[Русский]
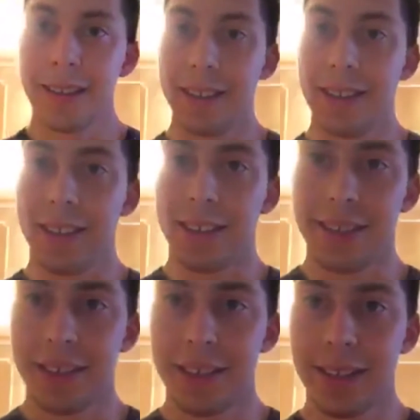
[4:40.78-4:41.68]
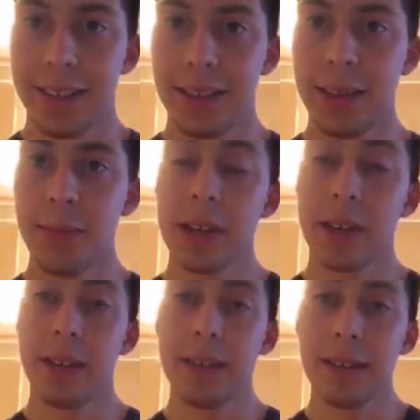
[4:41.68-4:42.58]
Так, на
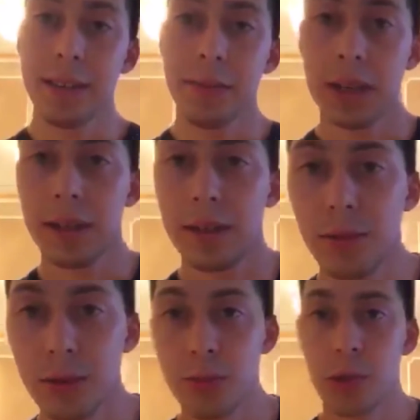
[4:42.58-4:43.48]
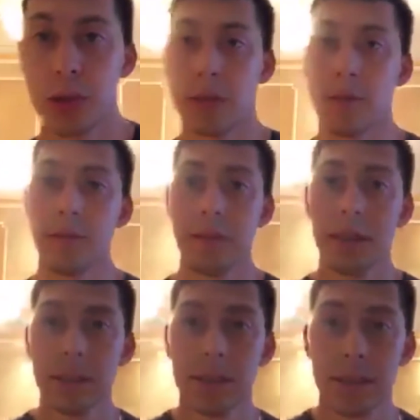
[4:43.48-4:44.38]
Mac. Если на Mac, тоже можно Sony
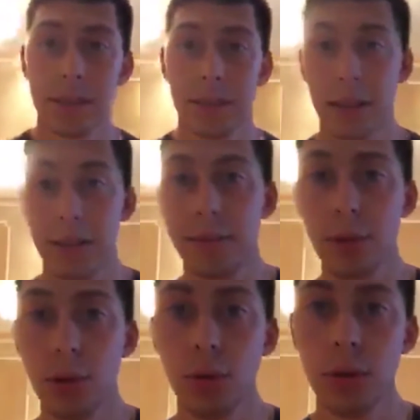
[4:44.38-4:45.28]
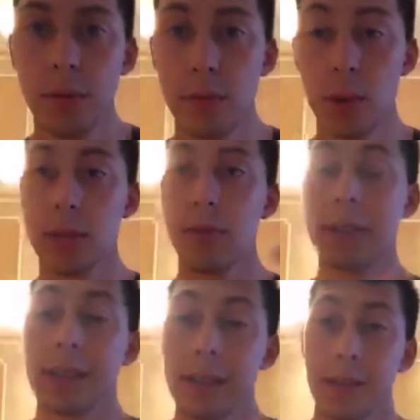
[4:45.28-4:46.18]
Vegas, ScreenFlow. Просто
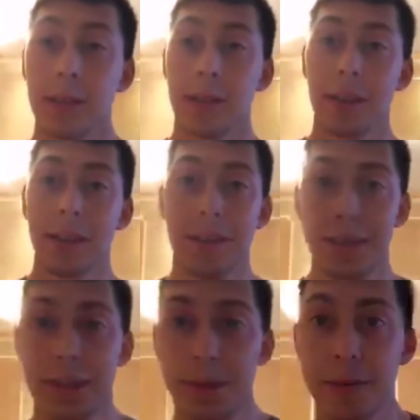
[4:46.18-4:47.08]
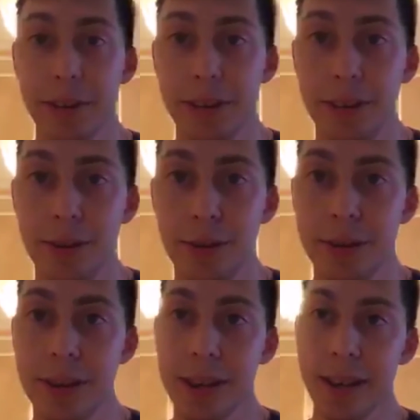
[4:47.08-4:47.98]
вот как слышишь, так забивай и
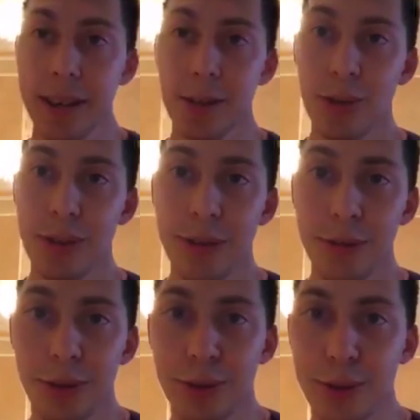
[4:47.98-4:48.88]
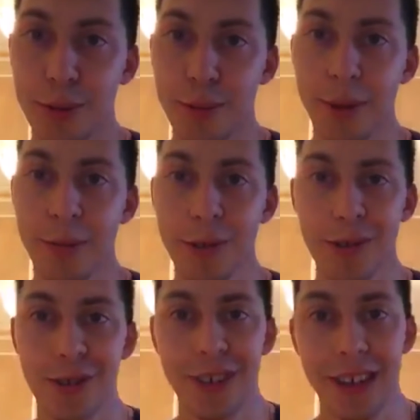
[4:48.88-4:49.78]
найдешь. Так, я хочу серебряную кнопку,
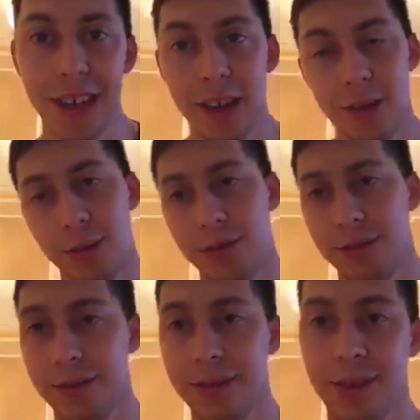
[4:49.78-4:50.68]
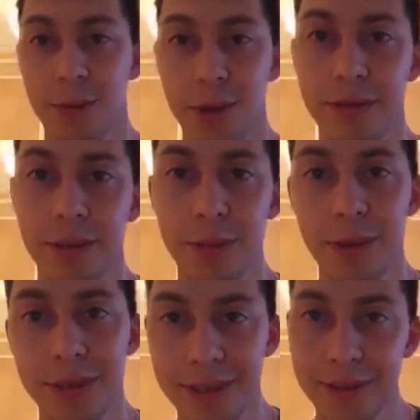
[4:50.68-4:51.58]
поможешь? Вот что, слишком много
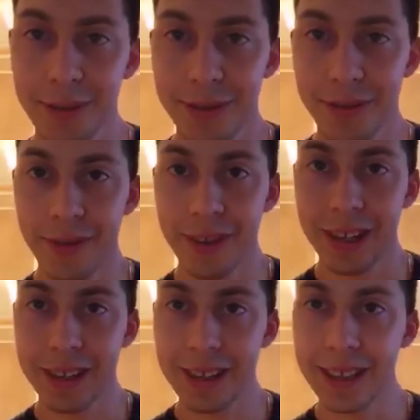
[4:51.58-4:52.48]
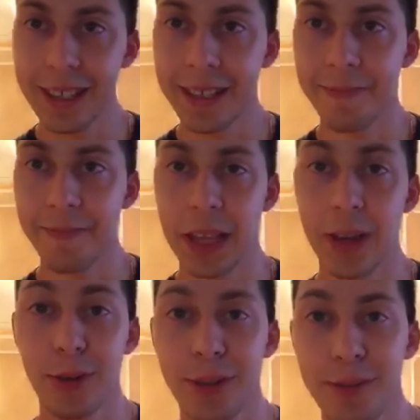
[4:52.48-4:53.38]
вопросов тут за
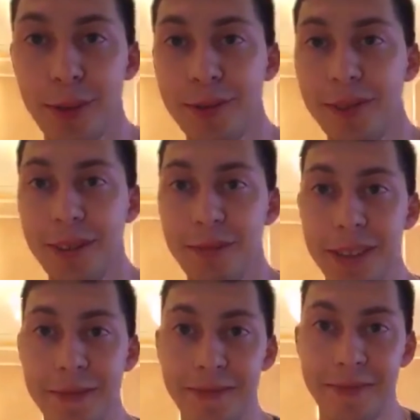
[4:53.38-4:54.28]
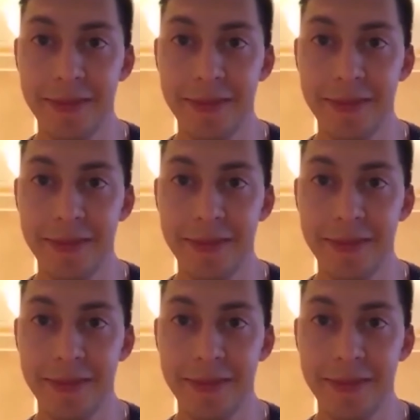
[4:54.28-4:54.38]
короткий период времени.